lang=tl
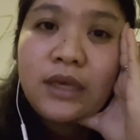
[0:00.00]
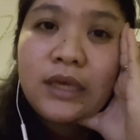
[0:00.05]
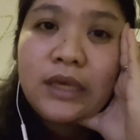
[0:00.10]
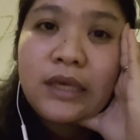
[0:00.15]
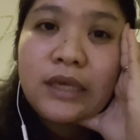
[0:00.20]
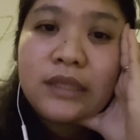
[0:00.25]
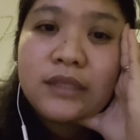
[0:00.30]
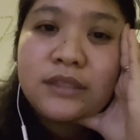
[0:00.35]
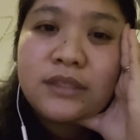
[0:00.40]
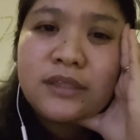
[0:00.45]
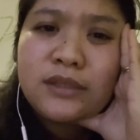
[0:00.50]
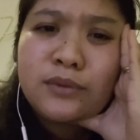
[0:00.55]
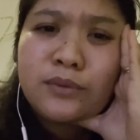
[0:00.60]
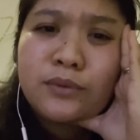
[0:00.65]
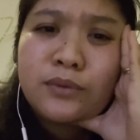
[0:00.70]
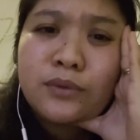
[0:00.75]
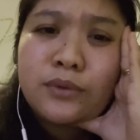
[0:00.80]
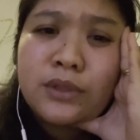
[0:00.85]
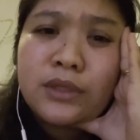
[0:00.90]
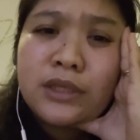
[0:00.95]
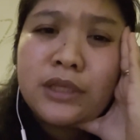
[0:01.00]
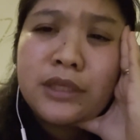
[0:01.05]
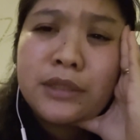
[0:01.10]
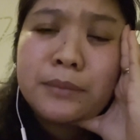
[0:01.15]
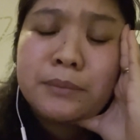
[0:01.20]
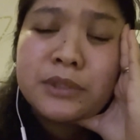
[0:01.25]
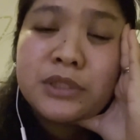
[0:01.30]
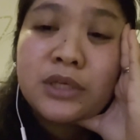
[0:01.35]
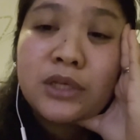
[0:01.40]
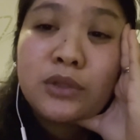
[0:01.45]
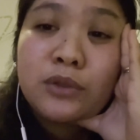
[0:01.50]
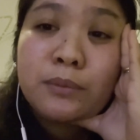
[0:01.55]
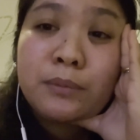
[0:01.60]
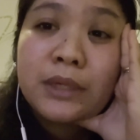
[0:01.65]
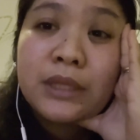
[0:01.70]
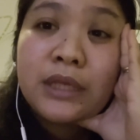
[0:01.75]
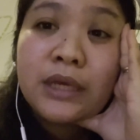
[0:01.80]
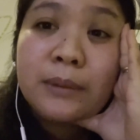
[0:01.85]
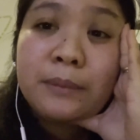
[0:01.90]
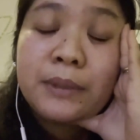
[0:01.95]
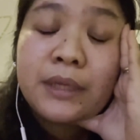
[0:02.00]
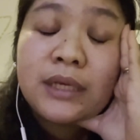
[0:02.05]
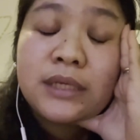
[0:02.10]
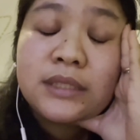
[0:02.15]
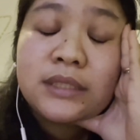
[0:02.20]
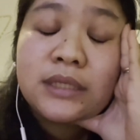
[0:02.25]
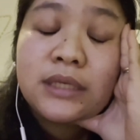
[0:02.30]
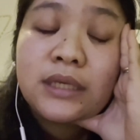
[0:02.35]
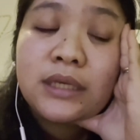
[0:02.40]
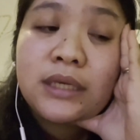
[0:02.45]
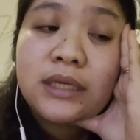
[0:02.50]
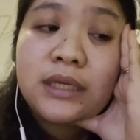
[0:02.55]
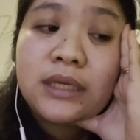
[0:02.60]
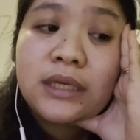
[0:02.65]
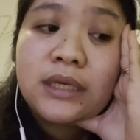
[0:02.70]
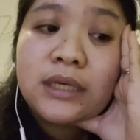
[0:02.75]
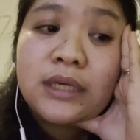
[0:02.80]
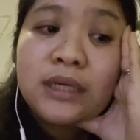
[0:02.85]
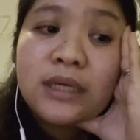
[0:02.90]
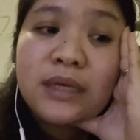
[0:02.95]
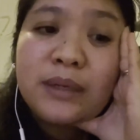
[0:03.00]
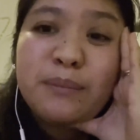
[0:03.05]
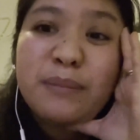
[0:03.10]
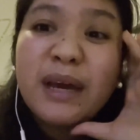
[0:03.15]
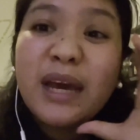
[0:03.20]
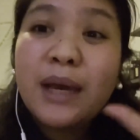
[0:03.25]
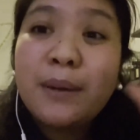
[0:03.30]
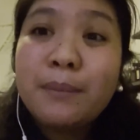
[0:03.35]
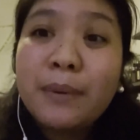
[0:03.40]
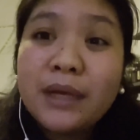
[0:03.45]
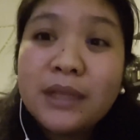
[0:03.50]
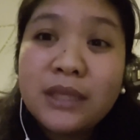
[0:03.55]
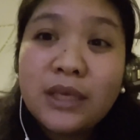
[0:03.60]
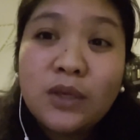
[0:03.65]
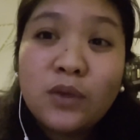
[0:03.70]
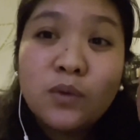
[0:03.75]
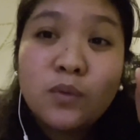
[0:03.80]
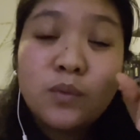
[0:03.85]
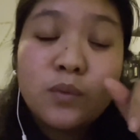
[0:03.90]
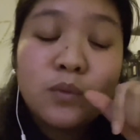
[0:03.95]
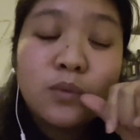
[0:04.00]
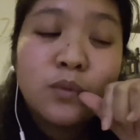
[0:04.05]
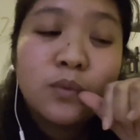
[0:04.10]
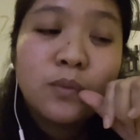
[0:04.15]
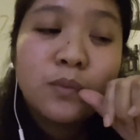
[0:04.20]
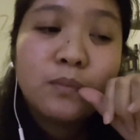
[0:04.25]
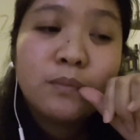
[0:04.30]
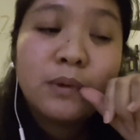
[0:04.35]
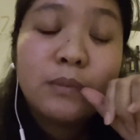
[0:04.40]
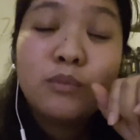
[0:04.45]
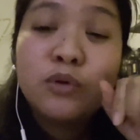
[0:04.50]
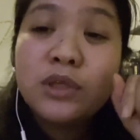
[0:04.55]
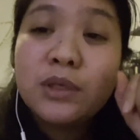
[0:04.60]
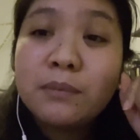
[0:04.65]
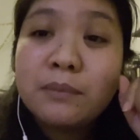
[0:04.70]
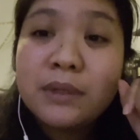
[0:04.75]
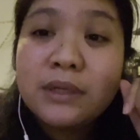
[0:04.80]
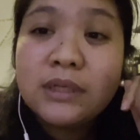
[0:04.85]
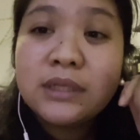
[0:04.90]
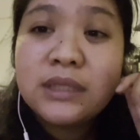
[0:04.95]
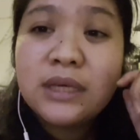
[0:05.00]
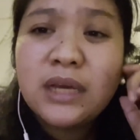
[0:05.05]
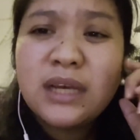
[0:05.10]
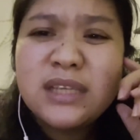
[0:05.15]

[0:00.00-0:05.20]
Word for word: And siguro hindi na masyadong madami kasi mahaba na yung mabuting balita.